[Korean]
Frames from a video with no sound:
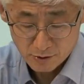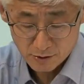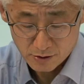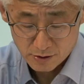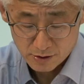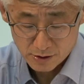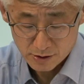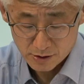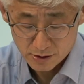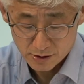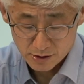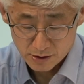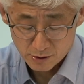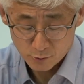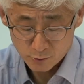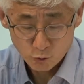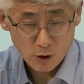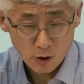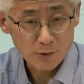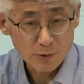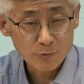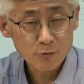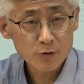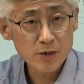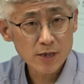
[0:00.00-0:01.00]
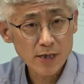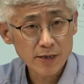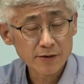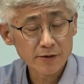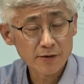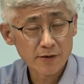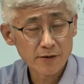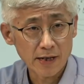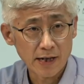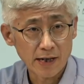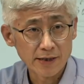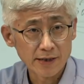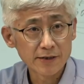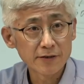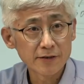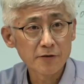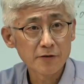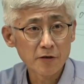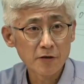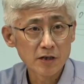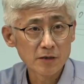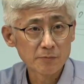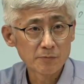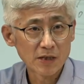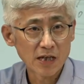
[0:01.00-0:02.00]
이 과부 챙겨라 이런
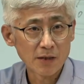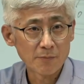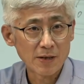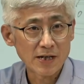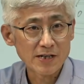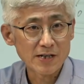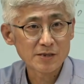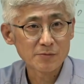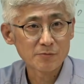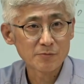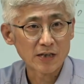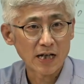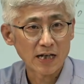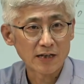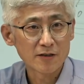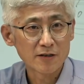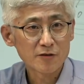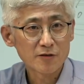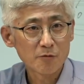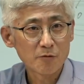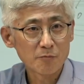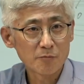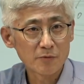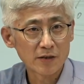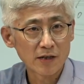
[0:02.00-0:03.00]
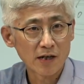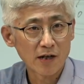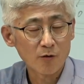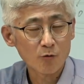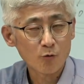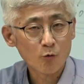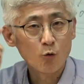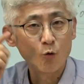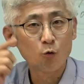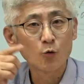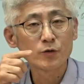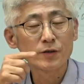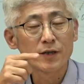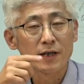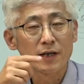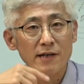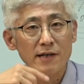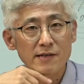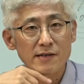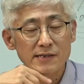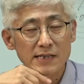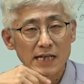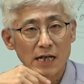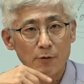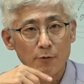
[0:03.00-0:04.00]
의미의 말씀은 아닐 겁니다. 고대
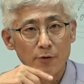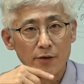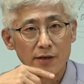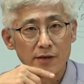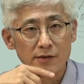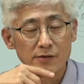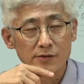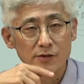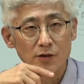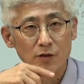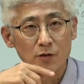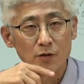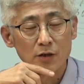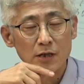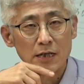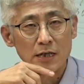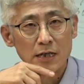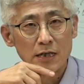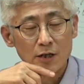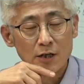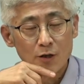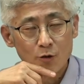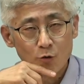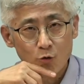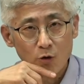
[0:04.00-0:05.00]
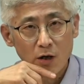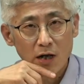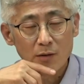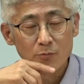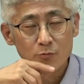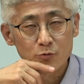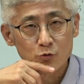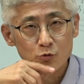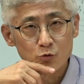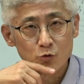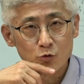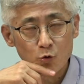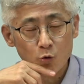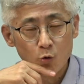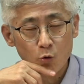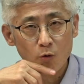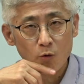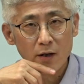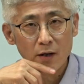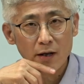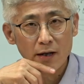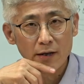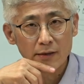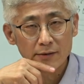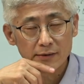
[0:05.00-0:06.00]
사회에서 과부,
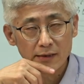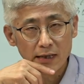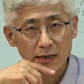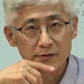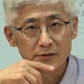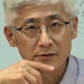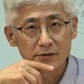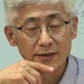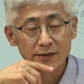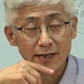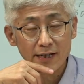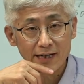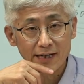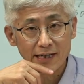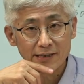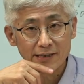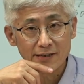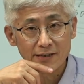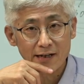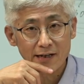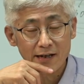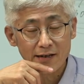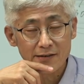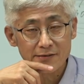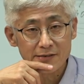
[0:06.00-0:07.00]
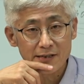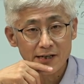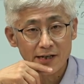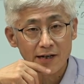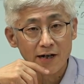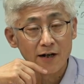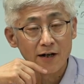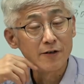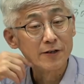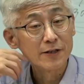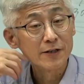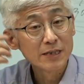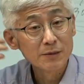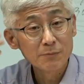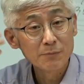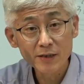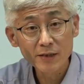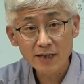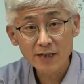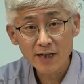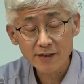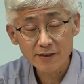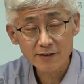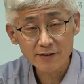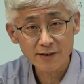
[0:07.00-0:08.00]
고아, 나그네, 가난한 자가
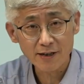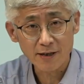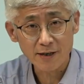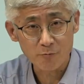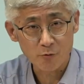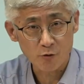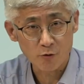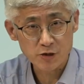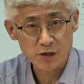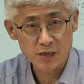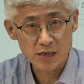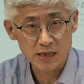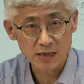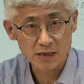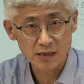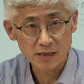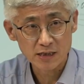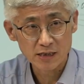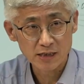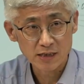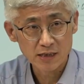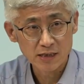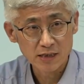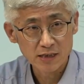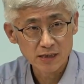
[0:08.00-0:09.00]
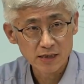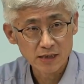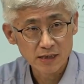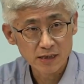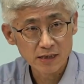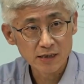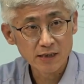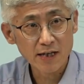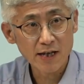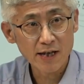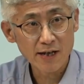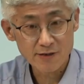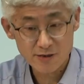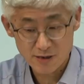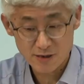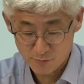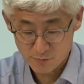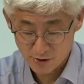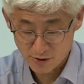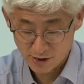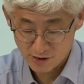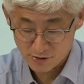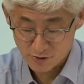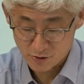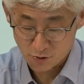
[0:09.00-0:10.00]
의미하는 게 뭐지? 이게
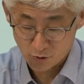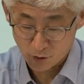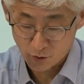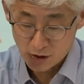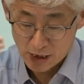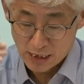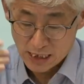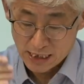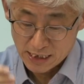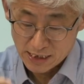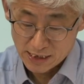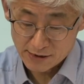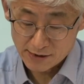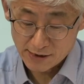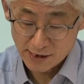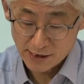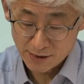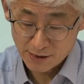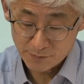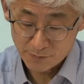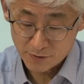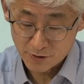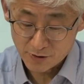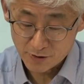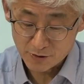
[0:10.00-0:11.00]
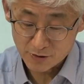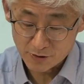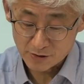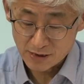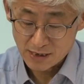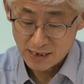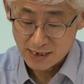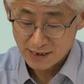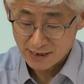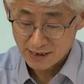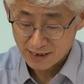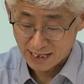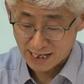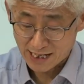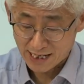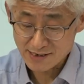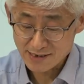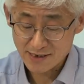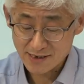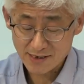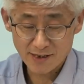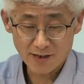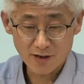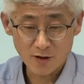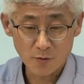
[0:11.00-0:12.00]
핵심이겠지요. 이 사람들은
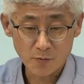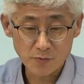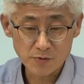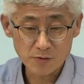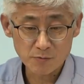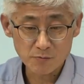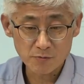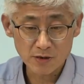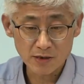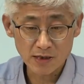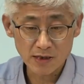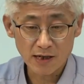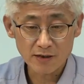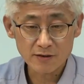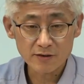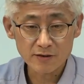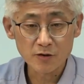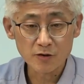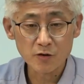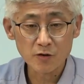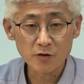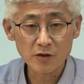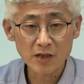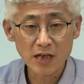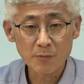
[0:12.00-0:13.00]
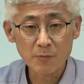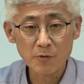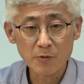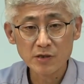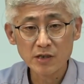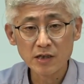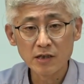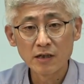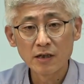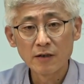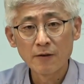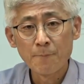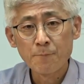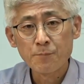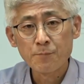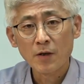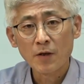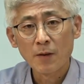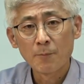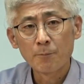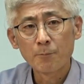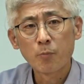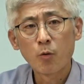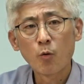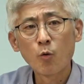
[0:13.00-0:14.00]
가진 게 없습니다. 그러다 보니
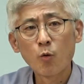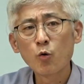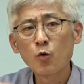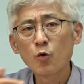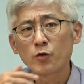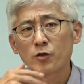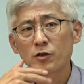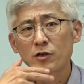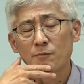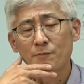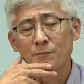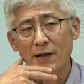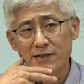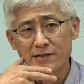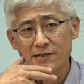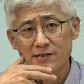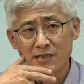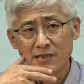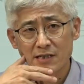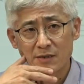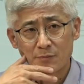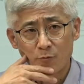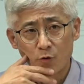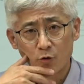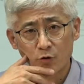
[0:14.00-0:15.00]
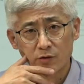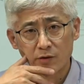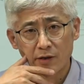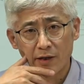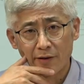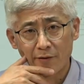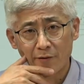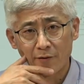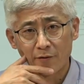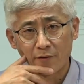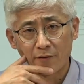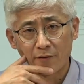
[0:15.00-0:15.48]
보호를 받지 못해요.